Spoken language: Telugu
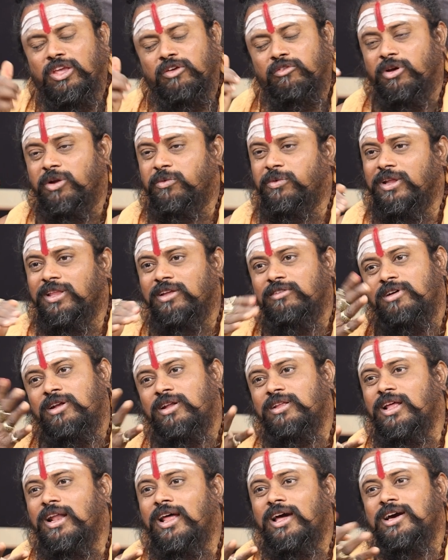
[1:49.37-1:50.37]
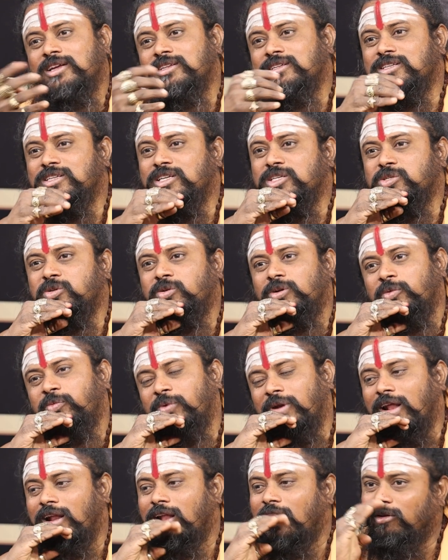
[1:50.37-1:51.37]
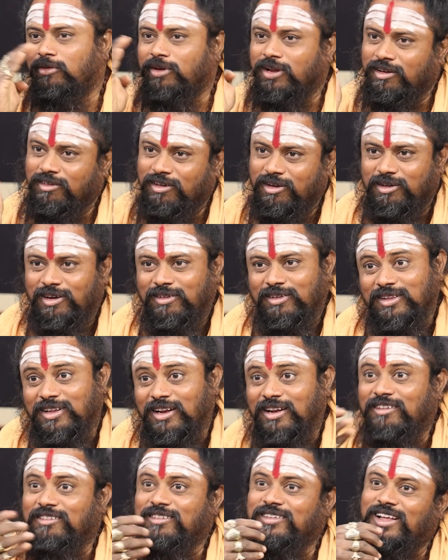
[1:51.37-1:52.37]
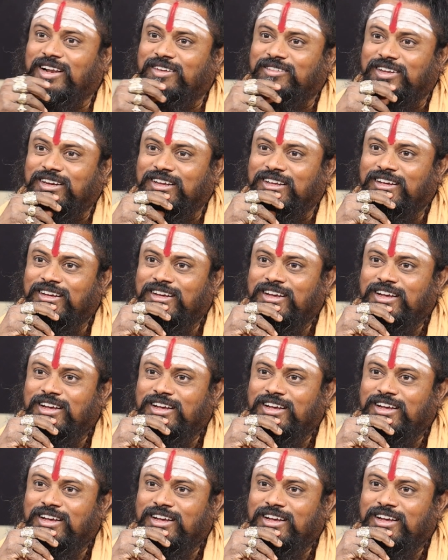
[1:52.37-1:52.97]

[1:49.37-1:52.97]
ఎవరు పడితే వాళ్ళు ధనాకర్షణ చేసుకుంటే ప్రాణాలు పోయిన వాళ్ళు కూడా వందల్లో ఉన్నారు మరి